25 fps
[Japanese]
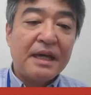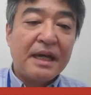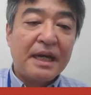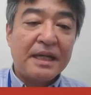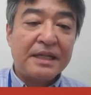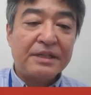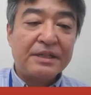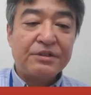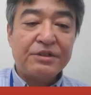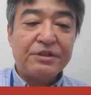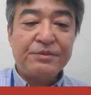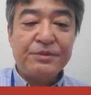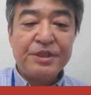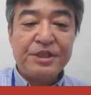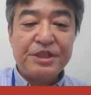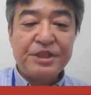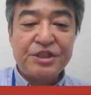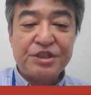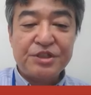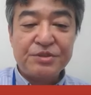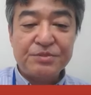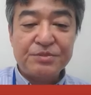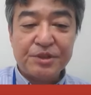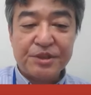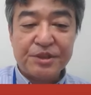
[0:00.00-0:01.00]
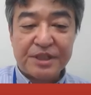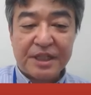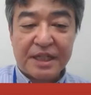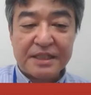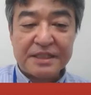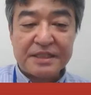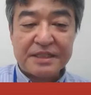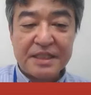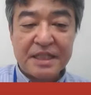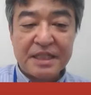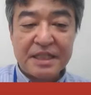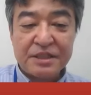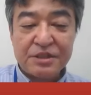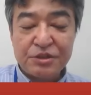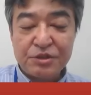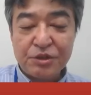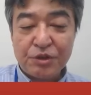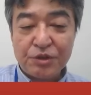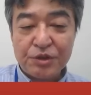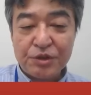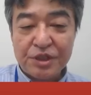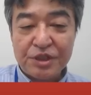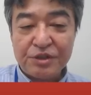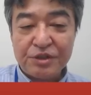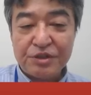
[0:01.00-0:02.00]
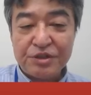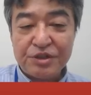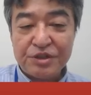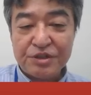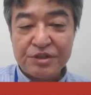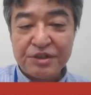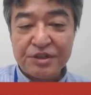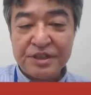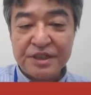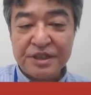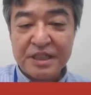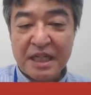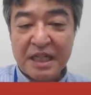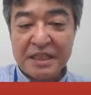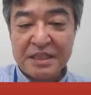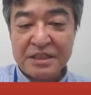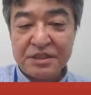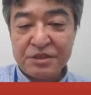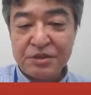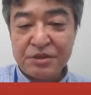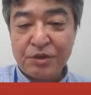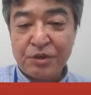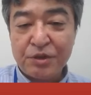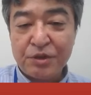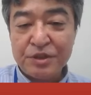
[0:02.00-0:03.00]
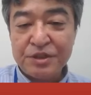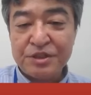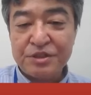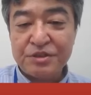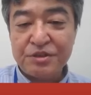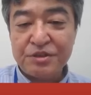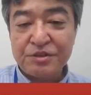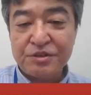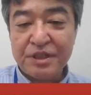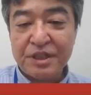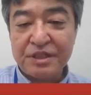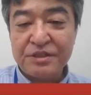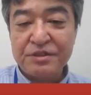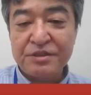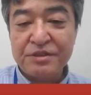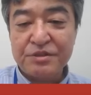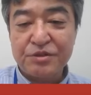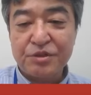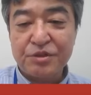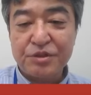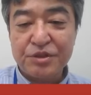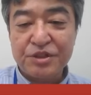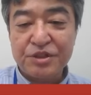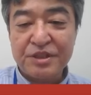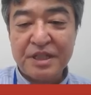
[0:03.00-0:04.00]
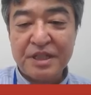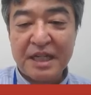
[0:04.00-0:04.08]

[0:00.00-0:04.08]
はい、これも必修問題ですね。臓器の移植に関する法律における脳死